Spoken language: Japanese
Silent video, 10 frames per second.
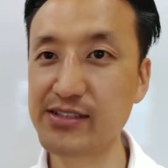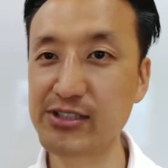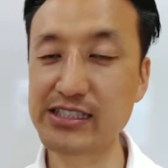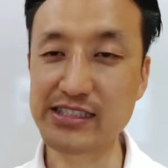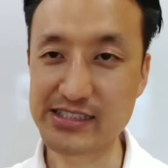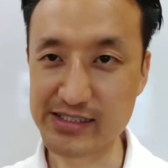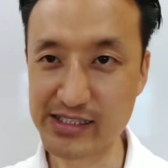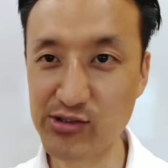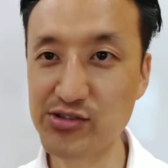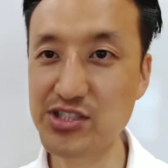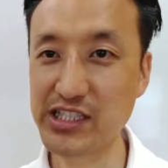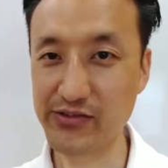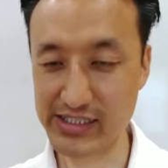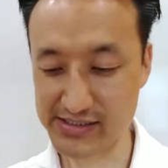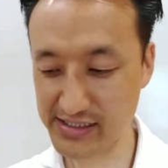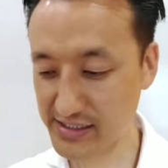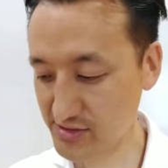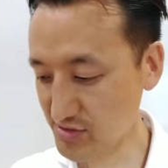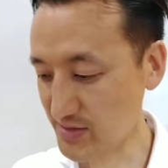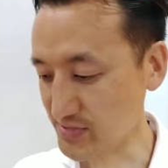私たち日本人はですね、
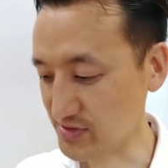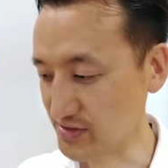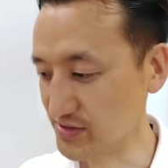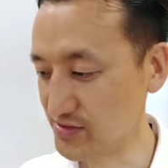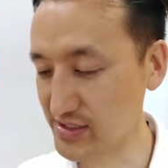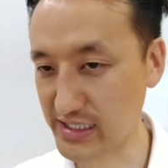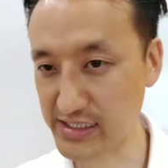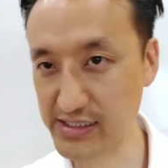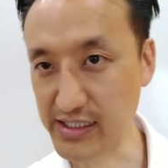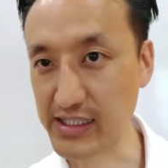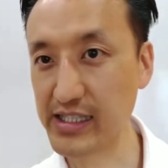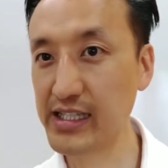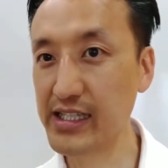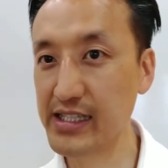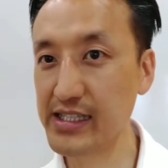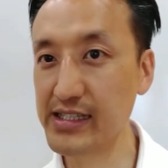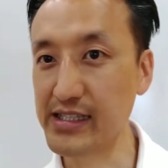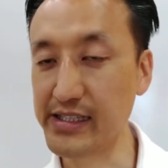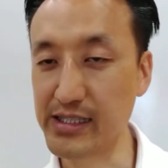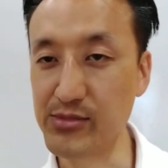どうしてもこの床に
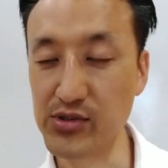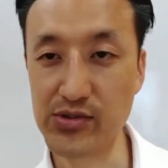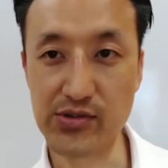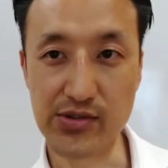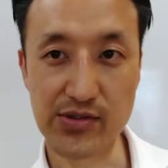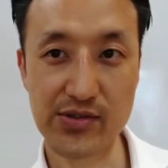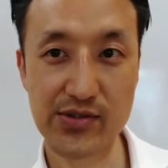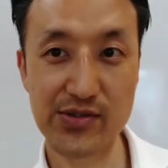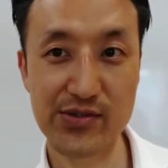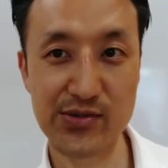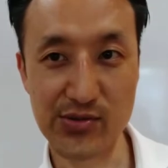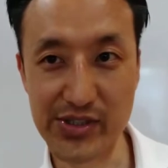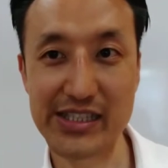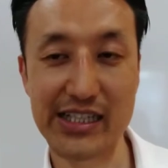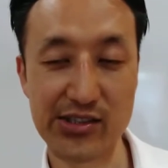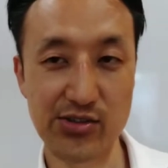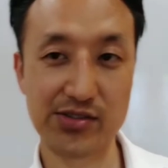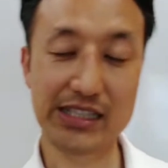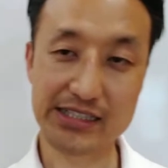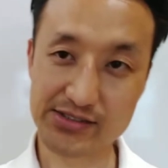何か物を置いたり
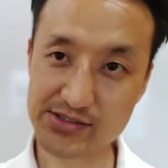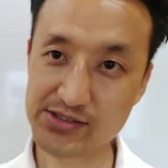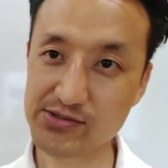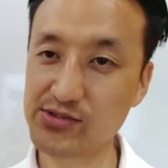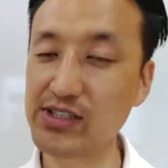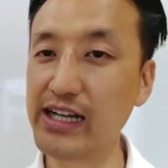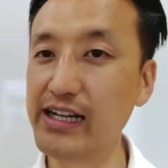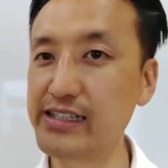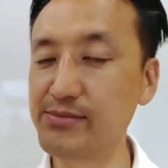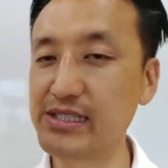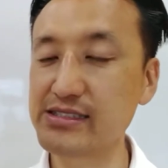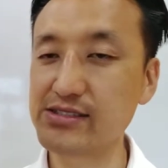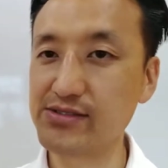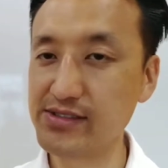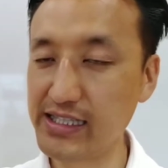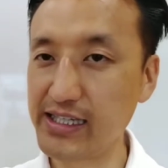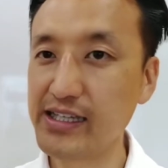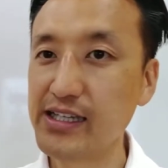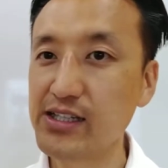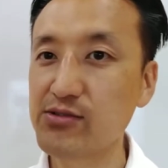取ったりするってことがありますので、
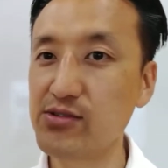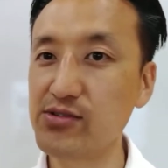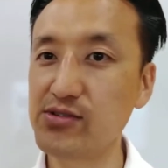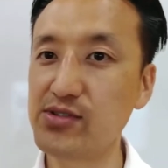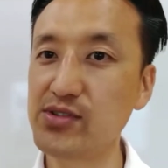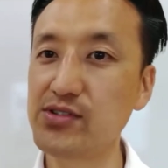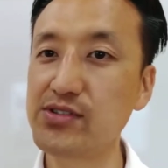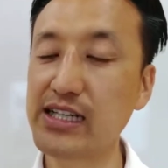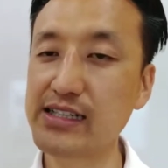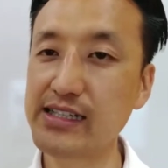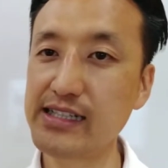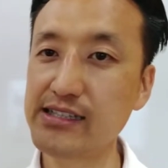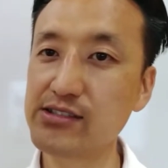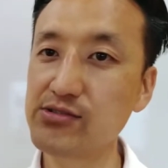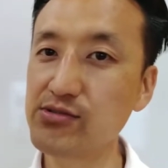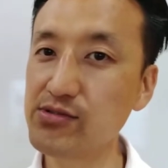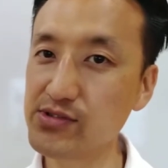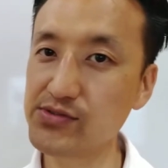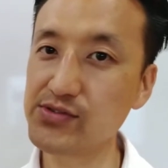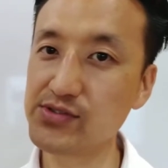この床からど
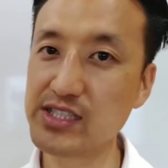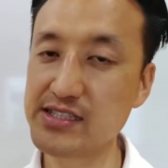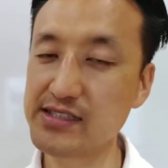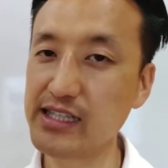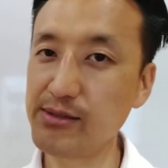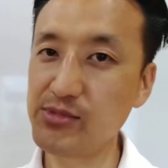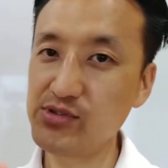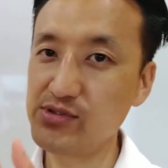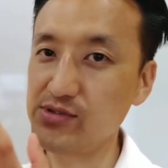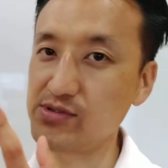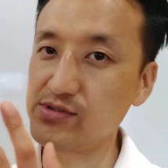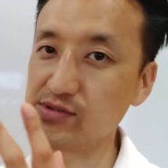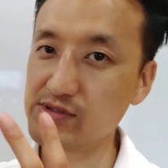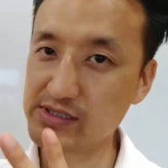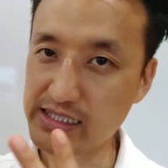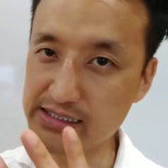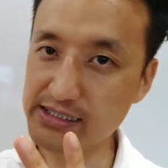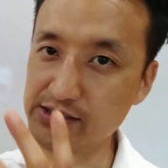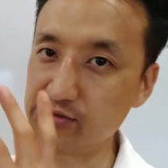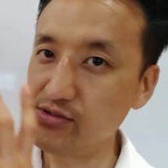ういうふうにして物を取った
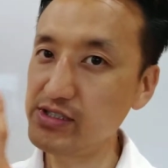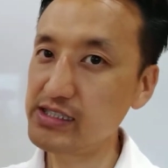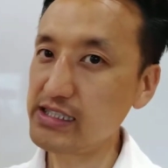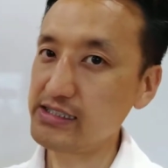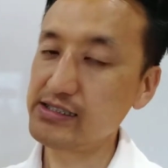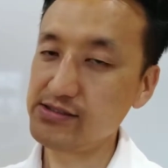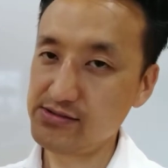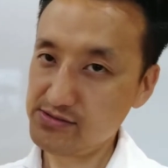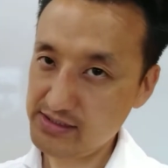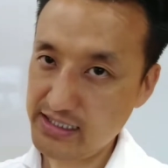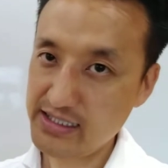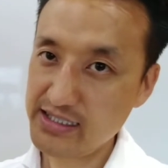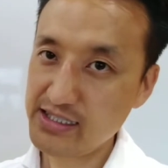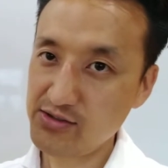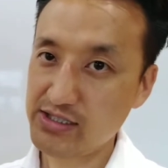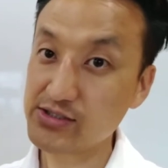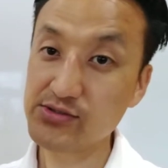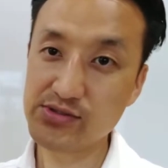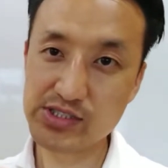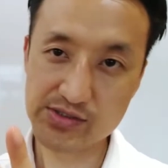り置いたりするかとか
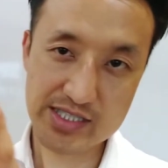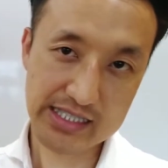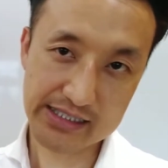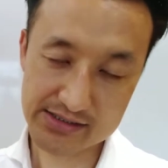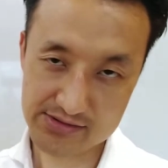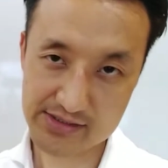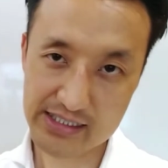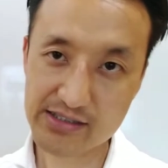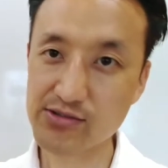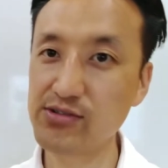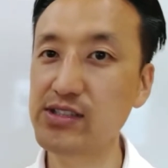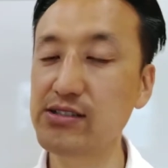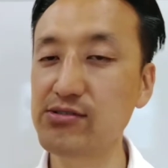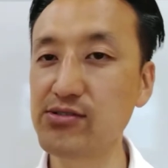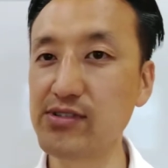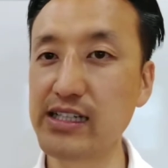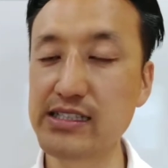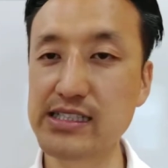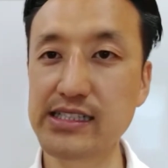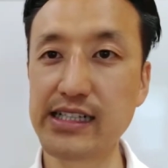掃除をしたりするか、こういったこと
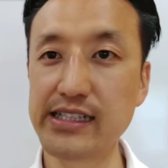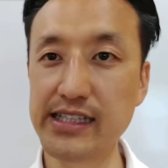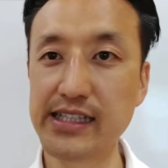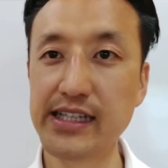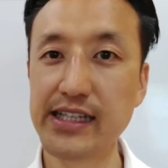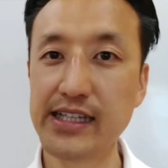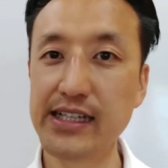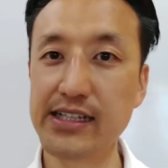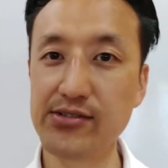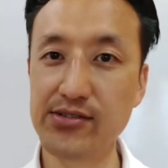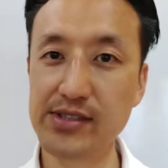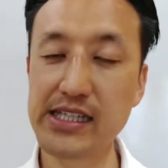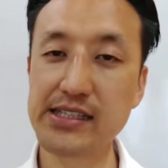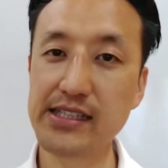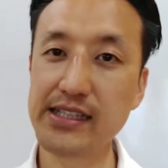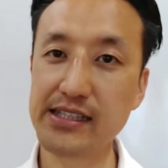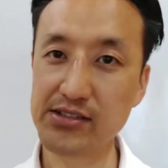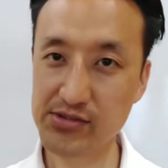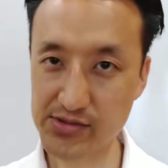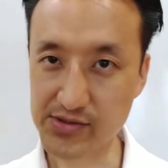がしっかりあのできてない
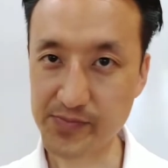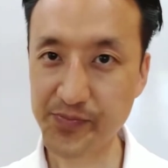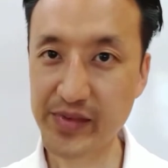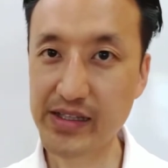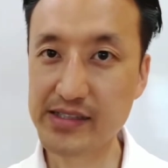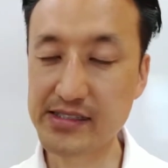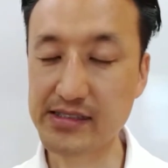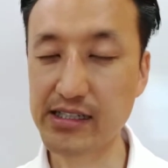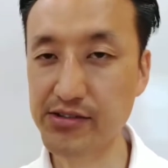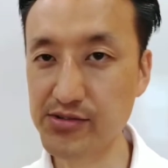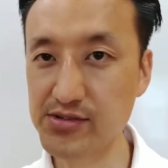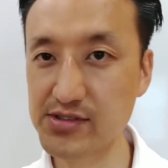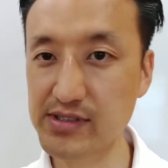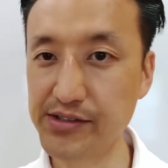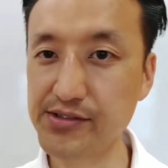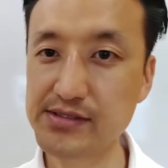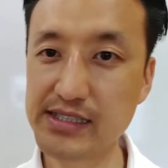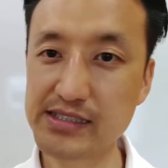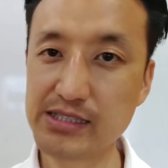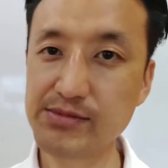と、せっかく腰痛が良く
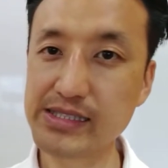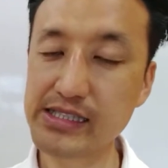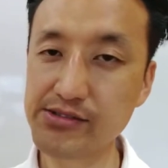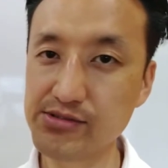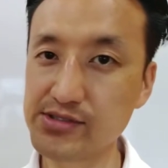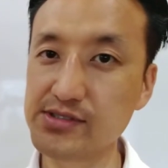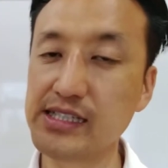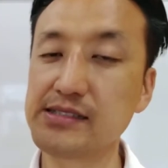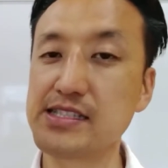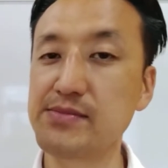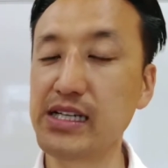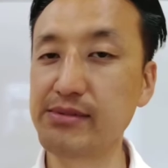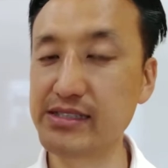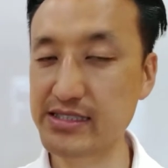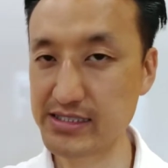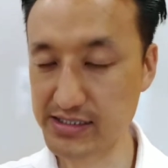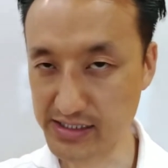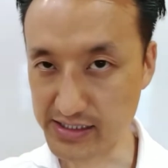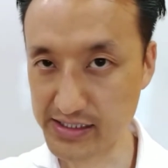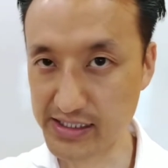なってもまた腰痛になってしまいます
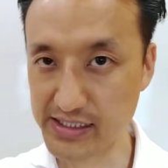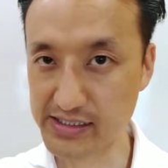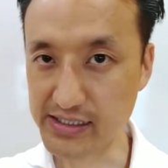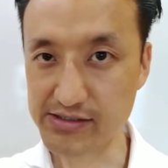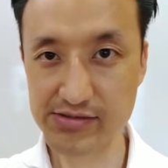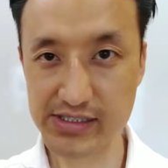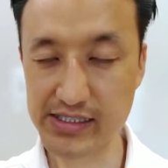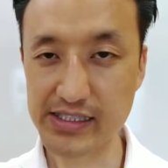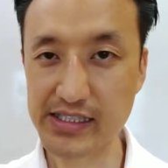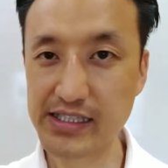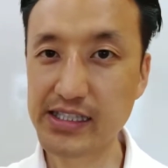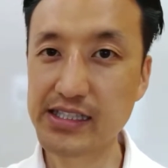し、逆に、